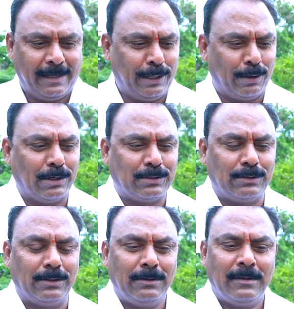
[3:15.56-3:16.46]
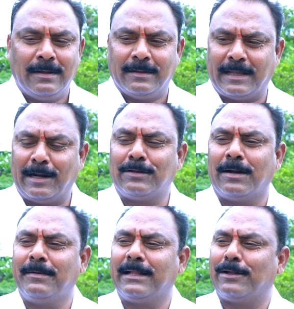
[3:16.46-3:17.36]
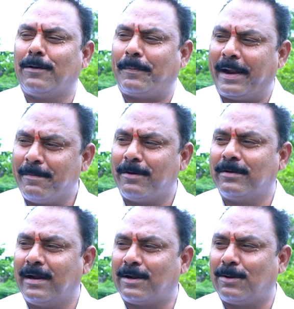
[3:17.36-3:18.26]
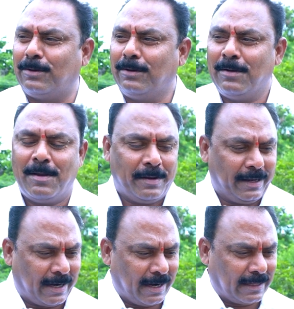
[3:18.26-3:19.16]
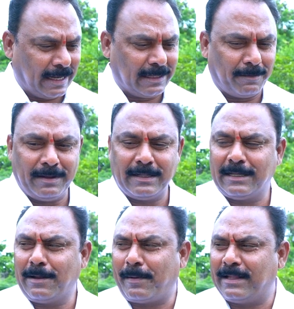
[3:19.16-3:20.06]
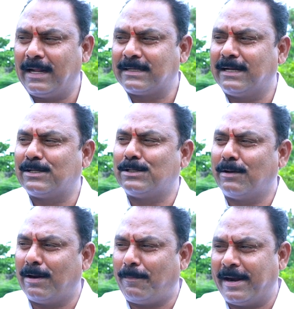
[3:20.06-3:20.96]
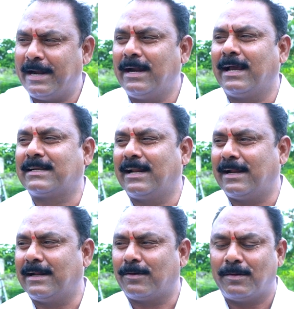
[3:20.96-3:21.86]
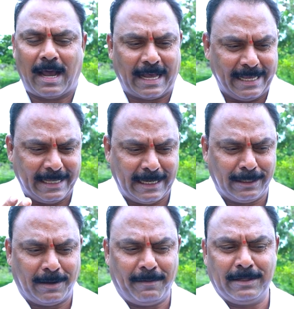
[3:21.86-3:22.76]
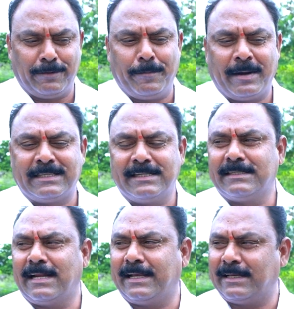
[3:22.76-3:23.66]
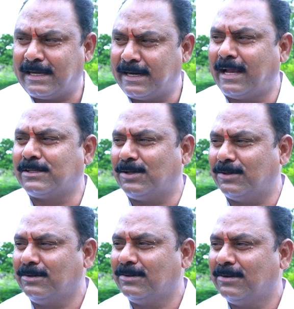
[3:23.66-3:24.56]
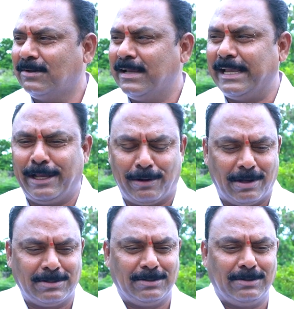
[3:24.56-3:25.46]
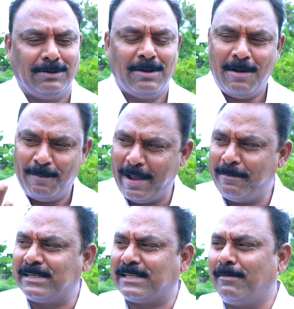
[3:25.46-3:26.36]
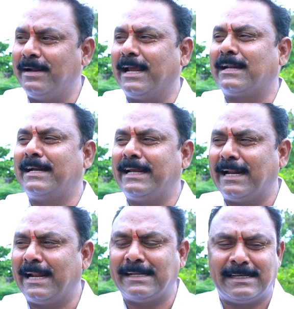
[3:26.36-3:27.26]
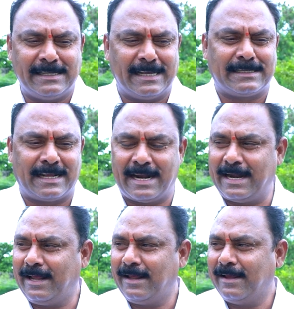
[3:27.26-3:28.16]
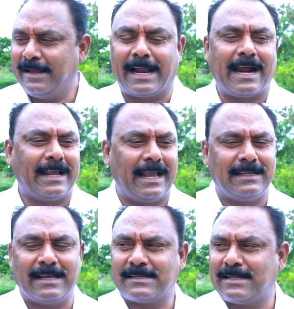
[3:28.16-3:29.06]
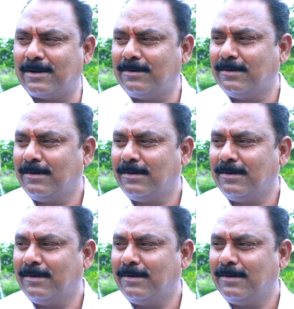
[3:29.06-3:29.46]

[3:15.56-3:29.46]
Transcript: ఈరోజు దళితుల మీద ఏదో ప్రేమ ఉన్నట్లు ఇక్కడ దళిత బంధు కింద పది లక్షలు ఇస్తుంటే వాళ్ళు పన్నెండు లక్షలు అన్నారు అదే దళిత బంధును విమర్శించిన ఈ సన్నాసులు ఈరోజు మేము ఇస్తామని ఎట్లా డిక్లరేషన్ చేస్తారండి ఎక్కడికి వెళ్ళి చేస్తారు